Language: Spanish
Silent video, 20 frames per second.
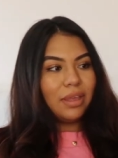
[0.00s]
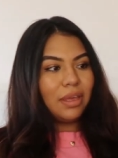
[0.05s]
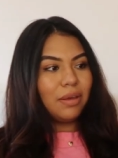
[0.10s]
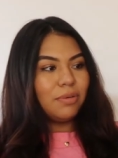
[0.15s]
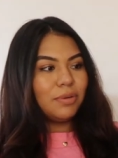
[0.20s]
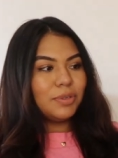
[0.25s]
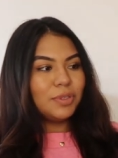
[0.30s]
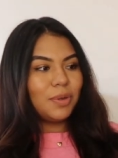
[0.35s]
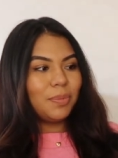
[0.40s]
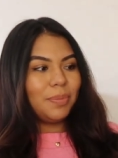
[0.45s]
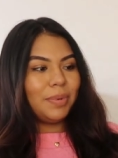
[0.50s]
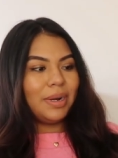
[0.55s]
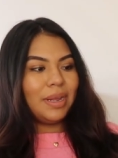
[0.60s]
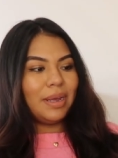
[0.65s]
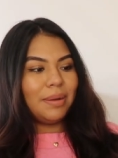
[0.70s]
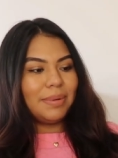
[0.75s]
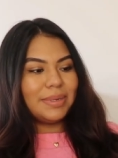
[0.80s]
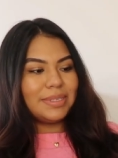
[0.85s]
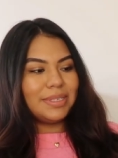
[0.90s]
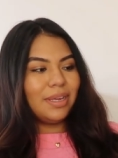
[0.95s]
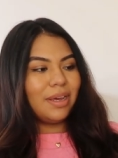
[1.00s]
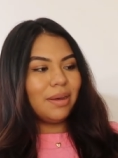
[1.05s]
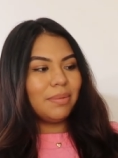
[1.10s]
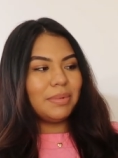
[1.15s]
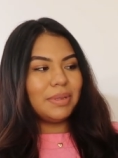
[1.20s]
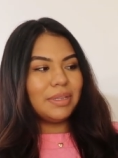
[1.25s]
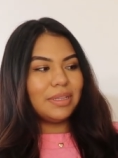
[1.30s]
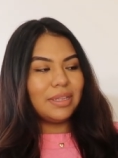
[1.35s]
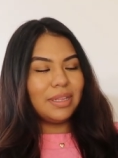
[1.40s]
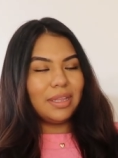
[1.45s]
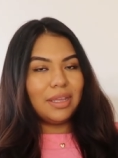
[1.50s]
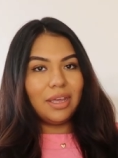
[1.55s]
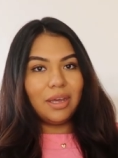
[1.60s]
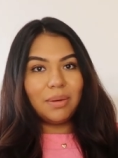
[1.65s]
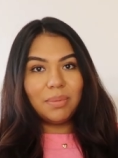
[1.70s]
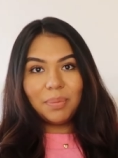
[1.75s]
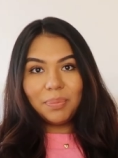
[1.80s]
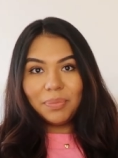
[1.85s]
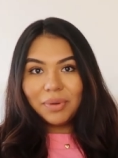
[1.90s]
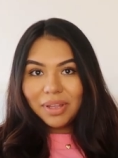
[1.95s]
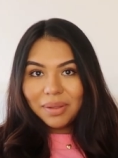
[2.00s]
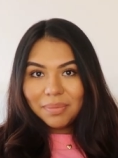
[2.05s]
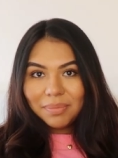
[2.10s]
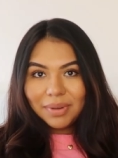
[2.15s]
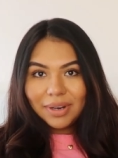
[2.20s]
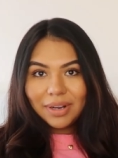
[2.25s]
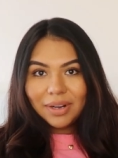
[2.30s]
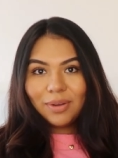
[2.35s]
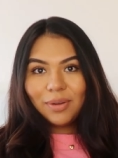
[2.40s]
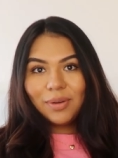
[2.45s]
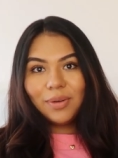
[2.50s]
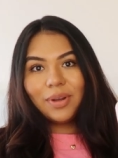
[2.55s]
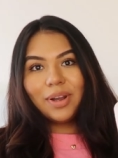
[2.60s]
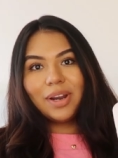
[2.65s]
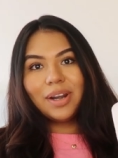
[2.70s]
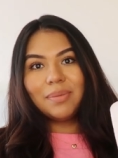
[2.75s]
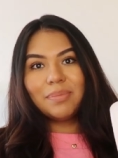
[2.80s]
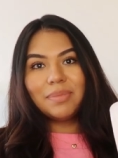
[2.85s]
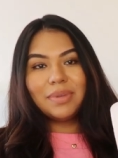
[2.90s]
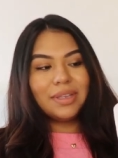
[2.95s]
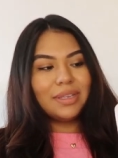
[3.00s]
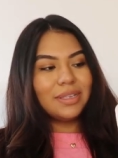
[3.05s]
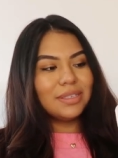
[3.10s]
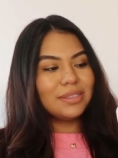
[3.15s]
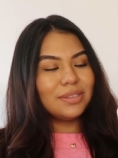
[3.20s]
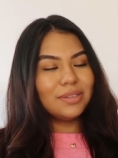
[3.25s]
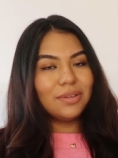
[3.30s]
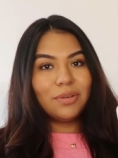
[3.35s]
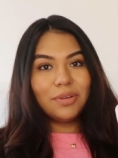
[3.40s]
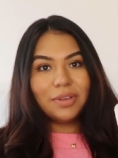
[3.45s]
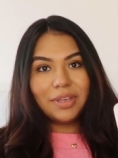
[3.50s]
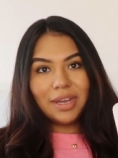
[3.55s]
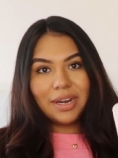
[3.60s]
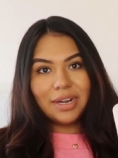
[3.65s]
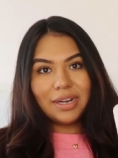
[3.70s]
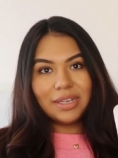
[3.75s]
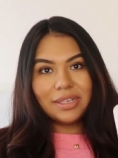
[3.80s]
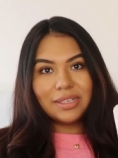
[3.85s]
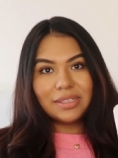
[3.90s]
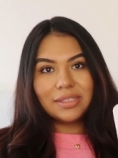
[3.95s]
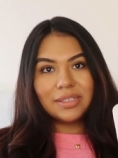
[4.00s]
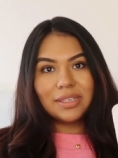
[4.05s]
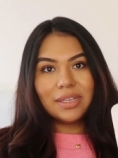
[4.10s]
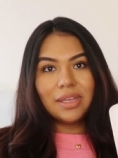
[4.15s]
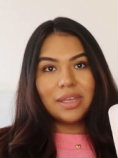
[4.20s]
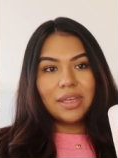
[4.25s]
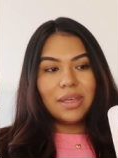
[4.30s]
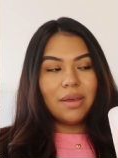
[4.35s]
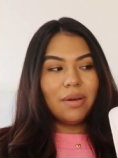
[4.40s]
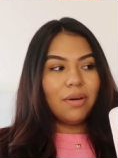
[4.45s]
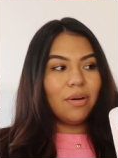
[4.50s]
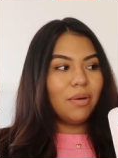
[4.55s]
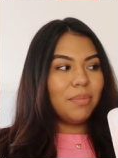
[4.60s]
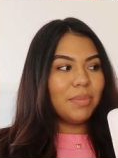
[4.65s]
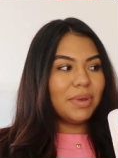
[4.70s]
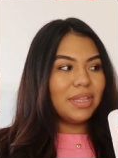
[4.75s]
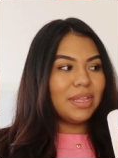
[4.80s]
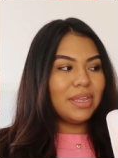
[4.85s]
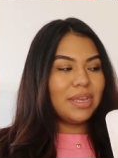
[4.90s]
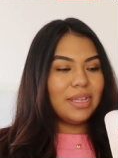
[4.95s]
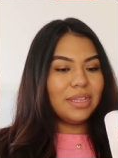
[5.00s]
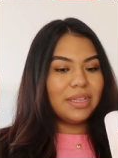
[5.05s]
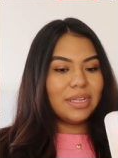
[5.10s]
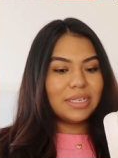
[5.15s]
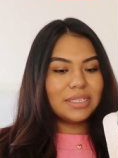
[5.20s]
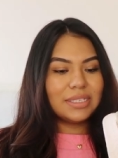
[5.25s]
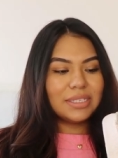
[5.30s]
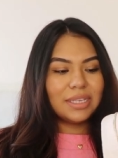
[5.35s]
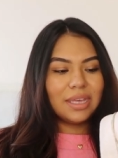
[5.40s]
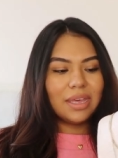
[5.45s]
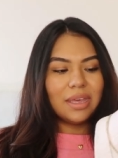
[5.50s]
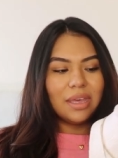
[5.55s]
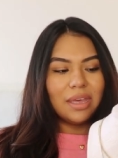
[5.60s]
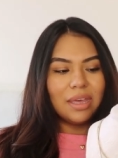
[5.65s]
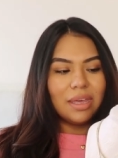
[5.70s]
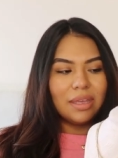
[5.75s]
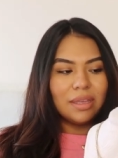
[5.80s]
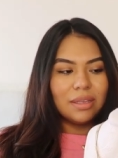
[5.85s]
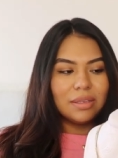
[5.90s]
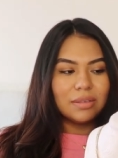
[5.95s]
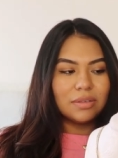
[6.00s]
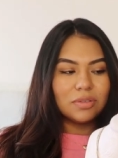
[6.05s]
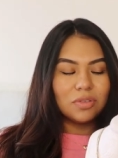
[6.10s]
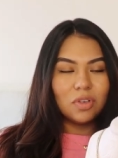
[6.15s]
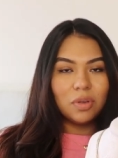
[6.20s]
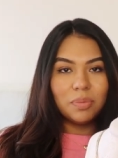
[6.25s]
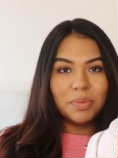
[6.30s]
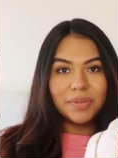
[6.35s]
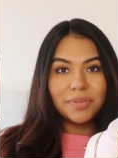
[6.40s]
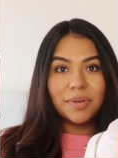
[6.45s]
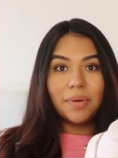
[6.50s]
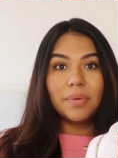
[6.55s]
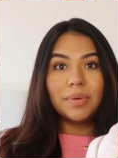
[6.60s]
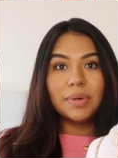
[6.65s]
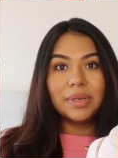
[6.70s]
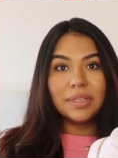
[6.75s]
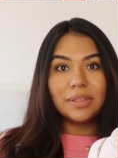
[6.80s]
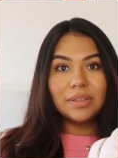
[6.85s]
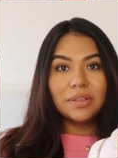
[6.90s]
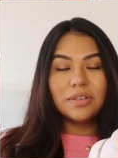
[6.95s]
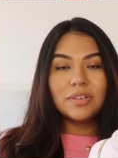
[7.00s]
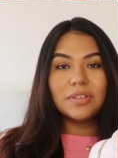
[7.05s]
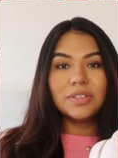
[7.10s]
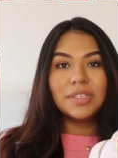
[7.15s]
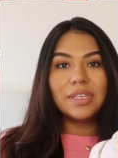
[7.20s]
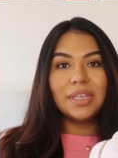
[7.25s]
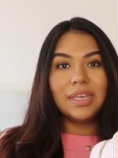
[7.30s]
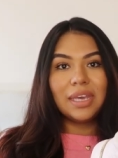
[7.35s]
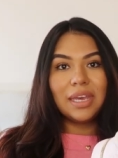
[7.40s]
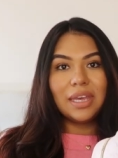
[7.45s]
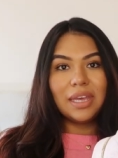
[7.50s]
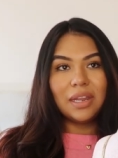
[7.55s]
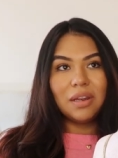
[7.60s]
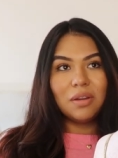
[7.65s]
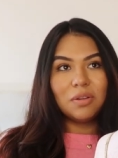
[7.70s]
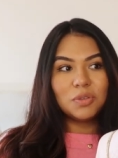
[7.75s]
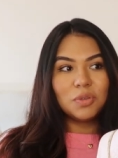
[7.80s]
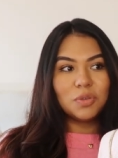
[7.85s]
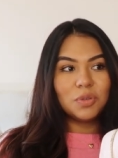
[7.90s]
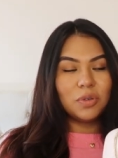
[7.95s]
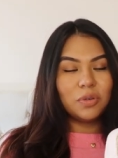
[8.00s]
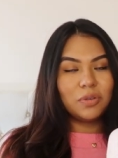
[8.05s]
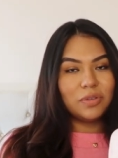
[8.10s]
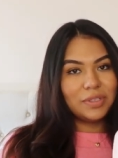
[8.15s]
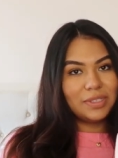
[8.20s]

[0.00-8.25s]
que uso para básicamente, como pueden ver, colocar mis collares o medallitas que son mis favoritos y que los uso